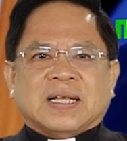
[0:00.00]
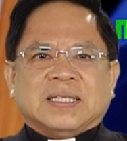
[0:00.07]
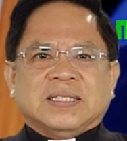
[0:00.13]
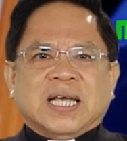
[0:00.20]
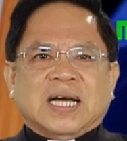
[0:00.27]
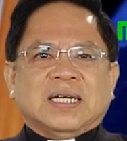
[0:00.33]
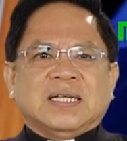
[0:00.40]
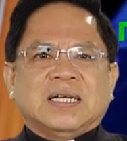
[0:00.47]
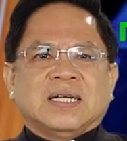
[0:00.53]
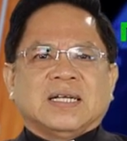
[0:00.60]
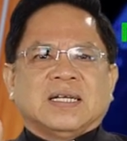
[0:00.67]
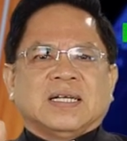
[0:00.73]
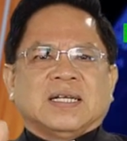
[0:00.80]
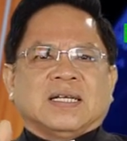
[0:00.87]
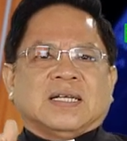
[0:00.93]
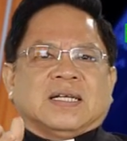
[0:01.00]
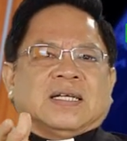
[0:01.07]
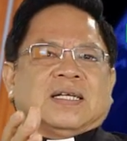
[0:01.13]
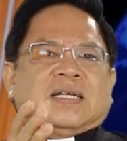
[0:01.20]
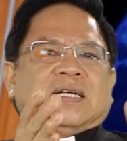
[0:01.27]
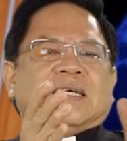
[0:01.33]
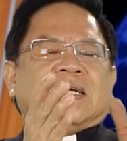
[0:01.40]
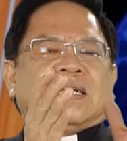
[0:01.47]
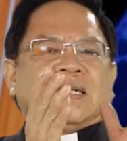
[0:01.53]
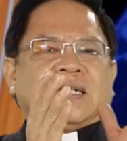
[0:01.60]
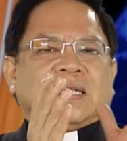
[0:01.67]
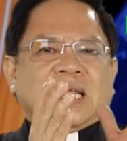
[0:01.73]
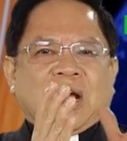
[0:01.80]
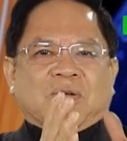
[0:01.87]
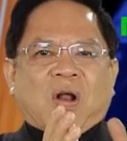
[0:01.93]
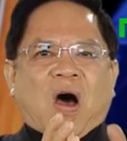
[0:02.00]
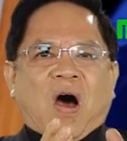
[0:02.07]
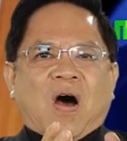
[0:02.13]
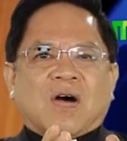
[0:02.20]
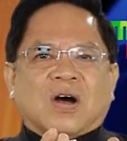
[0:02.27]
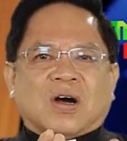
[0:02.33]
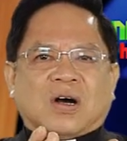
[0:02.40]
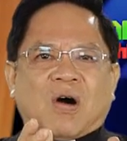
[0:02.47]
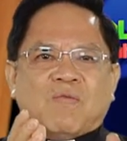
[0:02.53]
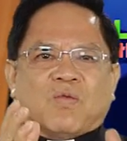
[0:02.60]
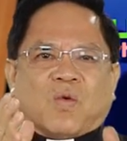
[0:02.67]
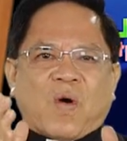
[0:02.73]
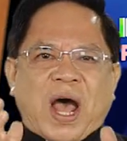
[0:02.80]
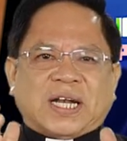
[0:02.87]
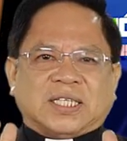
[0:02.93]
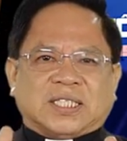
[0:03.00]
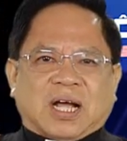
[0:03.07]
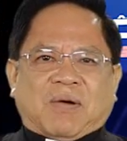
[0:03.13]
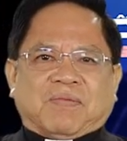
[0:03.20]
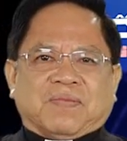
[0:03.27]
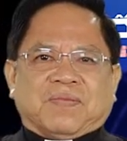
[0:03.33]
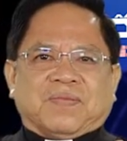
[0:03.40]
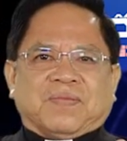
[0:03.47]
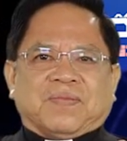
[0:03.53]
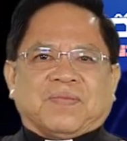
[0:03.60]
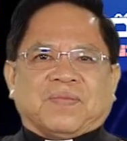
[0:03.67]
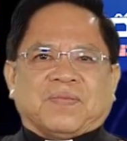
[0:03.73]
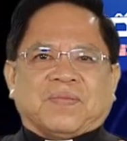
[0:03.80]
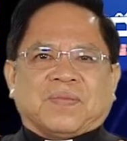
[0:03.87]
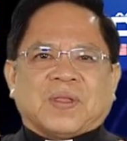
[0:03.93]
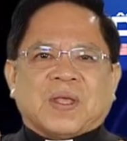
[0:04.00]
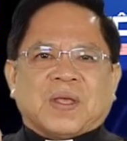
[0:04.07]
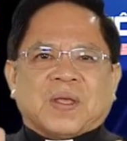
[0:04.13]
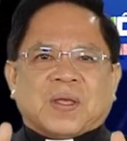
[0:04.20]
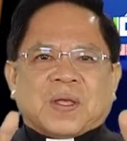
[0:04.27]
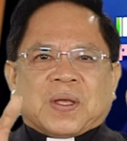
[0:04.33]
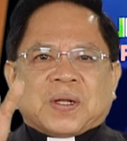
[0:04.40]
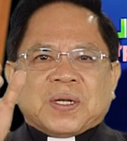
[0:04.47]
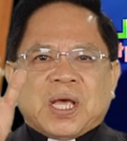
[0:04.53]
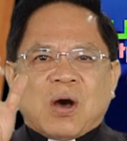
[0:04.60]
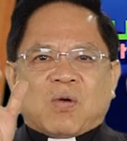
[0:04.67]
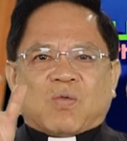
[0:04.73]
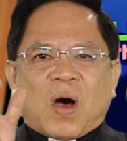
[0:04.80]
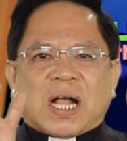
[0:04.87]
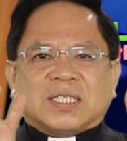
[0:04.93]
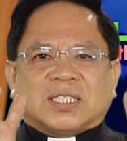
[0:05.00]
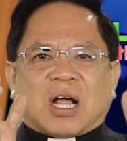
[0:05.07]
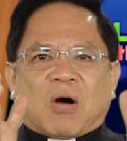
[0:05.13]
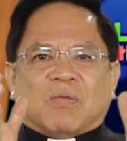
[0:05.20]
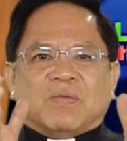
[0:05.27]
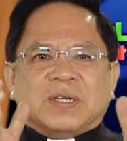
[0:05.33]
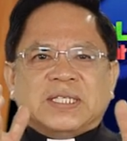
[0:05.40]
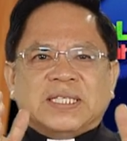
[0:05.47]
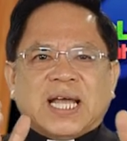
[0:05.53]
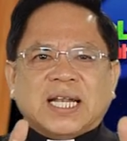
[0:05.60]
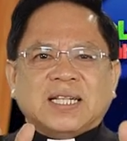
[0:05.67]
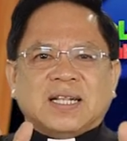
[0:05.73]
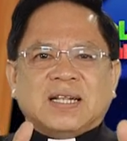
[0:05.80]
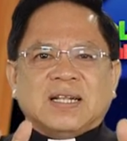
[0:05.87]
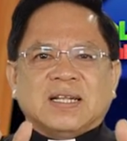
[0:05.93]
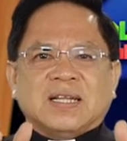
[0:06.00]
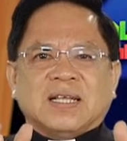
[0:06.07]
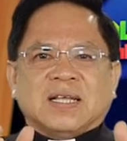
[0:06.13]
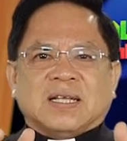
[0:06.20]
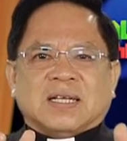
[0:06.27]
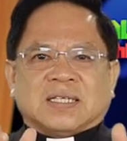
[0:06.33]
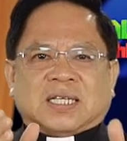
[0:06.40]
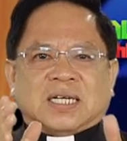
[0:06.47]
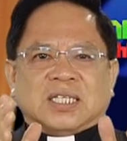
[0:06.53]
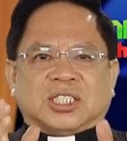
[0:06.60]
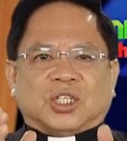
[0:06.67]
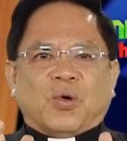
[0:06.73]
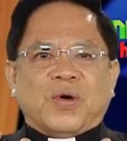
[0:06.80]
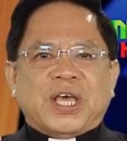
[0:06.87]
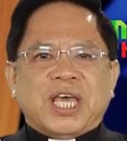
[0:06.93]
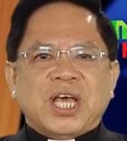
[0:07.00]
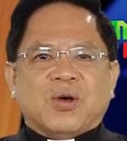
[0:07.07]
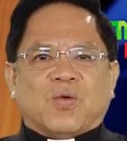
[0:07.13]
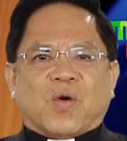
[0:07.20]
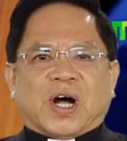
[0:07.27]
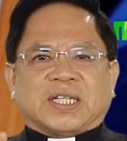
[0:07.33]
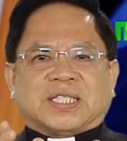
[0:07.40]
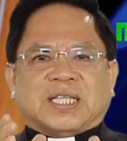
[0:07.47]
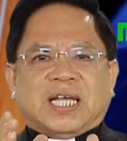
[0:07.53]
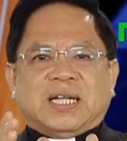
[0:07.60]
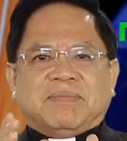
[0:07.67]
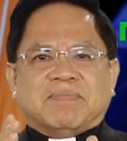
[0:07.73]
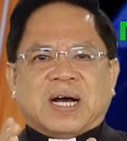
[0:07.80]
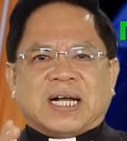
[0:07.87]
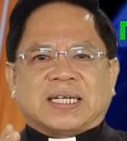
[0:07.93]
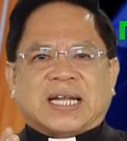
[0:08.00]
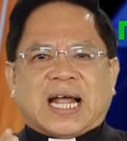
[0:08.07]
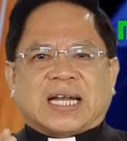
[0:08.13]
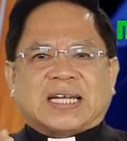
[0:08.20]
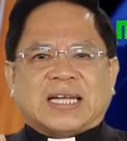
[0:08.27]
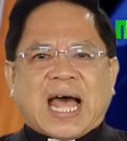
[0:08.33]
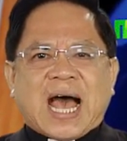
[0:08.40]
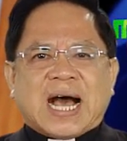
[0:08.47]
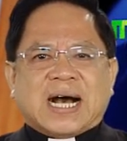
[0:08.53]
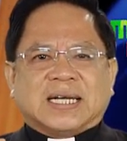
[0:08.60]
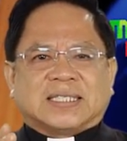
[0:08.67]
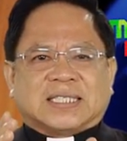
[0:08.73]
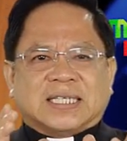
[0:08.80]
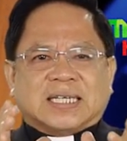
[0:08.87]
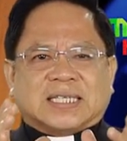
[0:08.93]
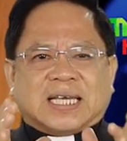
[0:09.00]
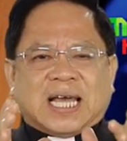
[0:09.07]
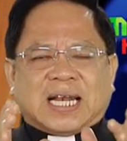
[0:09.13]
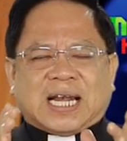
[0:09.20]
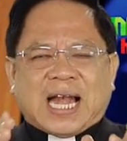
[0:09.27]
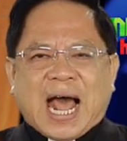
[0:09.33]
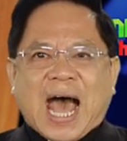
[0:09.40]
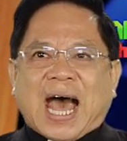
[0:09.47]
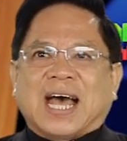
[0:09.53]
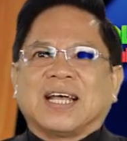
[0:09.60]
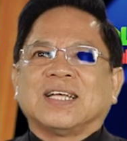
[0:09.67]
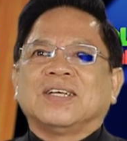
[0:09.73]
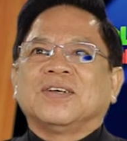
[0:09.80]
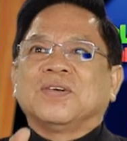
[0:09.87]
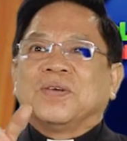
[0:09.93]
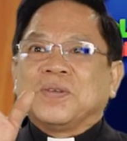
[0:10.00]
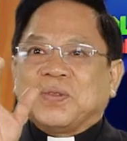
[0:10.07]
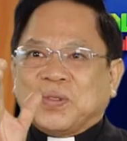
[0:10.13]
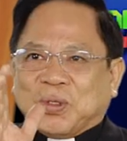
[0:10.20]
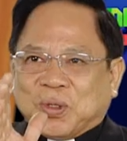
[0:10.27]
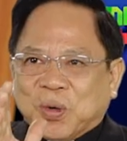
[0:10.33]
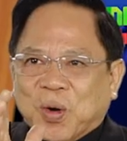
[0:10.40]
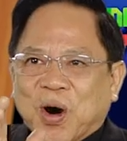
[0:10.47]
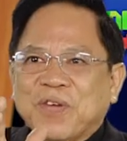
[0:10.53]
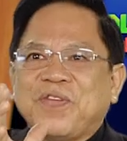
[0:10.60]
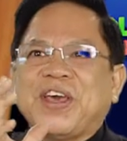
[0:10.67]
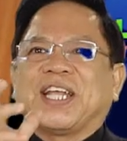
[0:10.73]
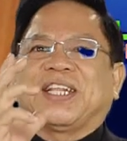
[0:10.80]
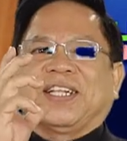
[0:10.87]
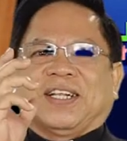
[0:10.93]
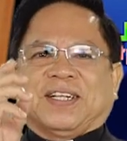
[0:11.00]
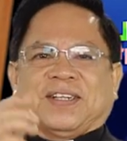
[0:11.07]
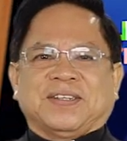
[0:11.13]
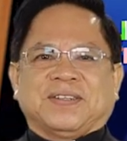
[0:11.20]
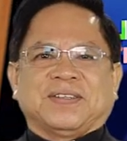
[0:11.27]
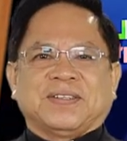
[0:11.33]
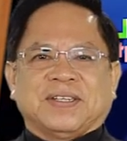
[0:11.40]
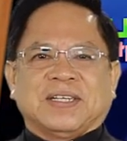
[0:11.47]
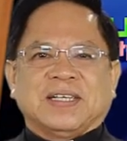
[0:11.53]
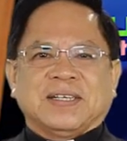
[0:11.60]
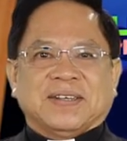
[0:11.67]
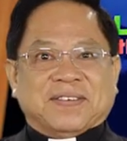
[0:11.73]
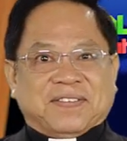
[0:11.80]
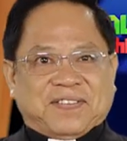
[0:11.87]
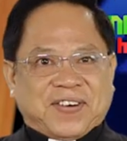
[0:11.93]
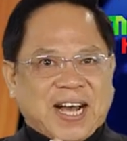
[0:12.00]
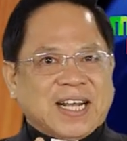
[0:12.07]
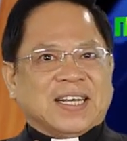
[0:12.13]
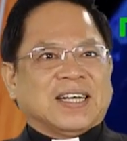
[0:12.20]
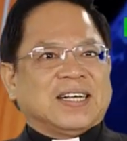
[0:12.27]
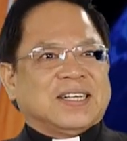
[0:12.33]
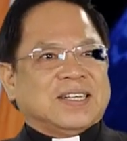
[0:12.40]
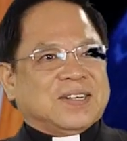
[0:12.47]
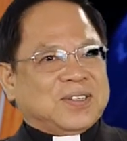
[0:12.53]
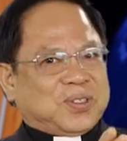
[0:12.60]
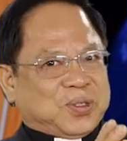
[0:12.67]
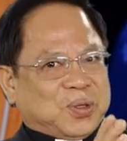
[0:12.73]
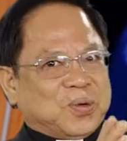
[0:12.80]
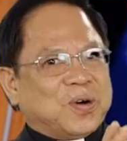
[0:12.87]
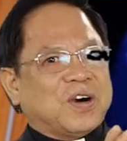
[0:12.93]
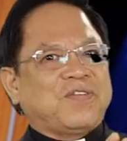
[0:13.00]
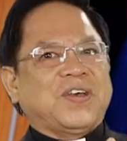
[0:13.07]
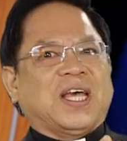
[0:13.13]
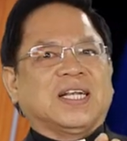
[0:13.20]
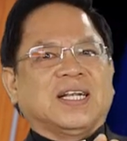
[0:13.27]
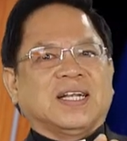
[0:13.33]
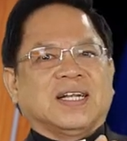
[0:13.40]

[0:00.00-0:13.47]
nhưng điều đó không quan trọng điều quan trọng nhất sự chú ý của tin mừng đặt ra ở sự kiện là chúa viết vâng chúa viết